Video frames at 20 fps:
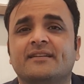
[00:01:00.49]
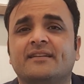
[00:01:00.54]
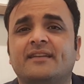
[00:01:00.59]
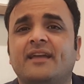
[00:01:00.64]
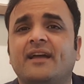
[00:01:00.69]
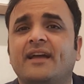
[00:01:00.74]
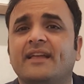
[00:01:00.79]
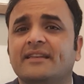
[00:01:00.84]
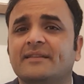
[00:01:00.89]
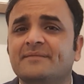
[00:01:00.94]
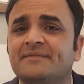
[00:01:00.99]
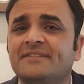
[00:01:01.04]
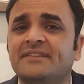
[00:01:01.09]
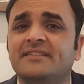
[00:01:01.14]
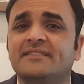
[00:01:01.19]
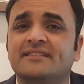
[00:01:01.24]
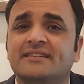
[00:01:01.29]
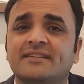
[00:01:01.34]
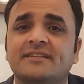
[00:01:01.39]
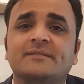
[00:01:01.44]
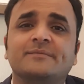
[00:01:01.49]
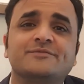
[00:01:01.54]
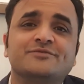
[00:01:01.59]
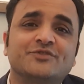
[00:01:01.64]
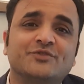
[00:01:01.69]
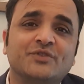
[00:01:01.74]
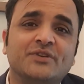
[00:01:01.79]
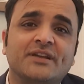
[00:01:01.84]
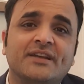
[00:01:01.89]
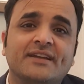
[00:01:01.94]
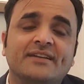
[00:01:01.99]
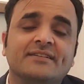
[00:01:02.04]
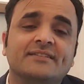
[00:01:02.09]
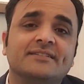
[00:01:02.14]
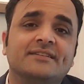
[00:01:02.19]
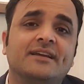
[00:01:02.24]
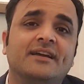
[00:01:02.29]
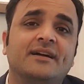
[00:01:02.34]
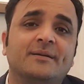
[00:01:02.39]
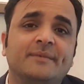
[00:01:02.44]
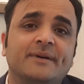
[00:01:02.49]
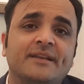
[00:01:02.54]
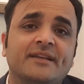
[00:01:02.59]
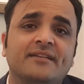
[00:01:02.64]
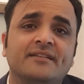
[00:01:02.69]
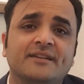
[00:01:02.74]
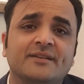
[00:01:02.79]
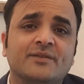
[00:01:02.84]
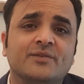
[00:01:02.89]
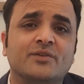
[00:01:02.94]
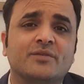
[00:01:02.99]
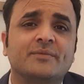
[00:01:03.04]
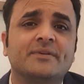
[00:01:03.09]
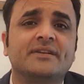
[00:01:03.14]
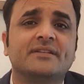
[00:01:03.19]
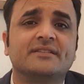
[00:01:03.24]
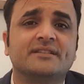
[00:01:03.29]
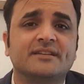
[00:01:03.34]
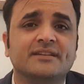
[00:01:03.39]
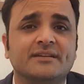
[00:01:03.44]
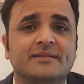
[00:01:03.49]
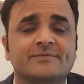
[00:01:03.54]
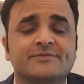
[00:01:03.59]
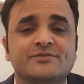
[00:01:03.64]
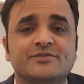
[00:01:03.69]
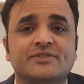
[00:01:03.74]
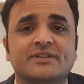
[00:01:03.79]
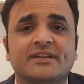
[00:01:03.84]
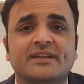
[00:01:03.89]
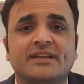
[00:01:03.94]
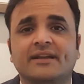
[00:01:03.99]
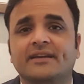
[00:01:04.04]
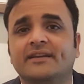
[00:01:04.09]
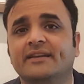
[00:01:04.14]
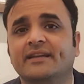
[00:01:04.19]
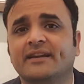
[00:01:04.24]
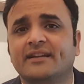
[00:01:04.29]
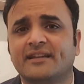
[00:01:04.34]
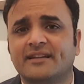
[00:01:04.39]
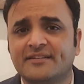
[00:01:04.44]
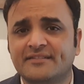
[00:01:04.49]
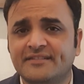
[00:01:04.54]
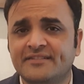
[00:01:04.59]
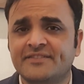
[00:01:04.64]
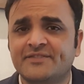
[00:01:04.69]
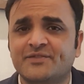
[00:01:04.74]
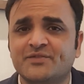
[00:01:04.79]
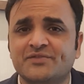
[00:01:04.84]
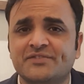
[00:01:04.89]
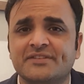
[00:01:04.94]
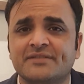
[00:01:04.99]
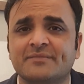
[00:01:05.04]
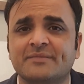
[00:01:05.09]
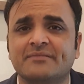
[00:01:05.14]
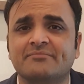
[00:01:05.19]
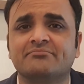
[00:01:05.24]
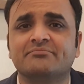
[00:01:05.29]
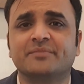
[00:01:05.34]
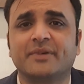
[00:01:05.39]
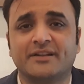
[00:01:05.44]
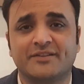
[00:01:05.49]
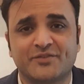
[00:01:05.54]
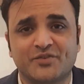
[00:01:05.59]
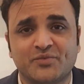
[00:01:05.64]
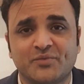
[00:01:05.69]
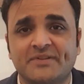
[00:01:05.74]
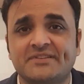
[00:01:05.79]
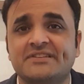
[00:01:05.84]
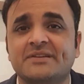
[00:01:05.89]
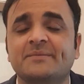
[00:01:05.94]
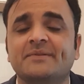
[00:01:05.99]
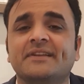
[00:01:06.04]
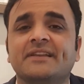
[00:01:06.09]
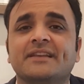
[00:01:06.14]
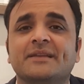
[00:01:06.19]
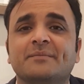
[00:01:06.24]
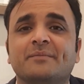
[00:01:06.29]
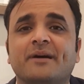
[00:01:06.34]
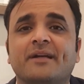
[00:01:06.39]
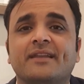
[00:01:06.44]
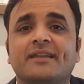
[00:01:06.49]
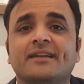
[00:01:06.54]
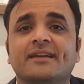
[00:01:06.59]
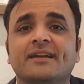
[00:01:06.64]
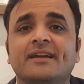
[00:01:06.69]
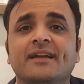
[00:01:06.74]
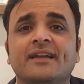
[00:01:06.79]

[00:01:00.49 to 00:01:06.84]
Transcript: क्या एन इतनी कमज़ोर है या हमारे इंडियन गवर्नमेंट इतनी कमज़ोर है इंडिया के किसी इंस्टीट्यूशन में 500 बच्चे भी नहीं ले पा रहे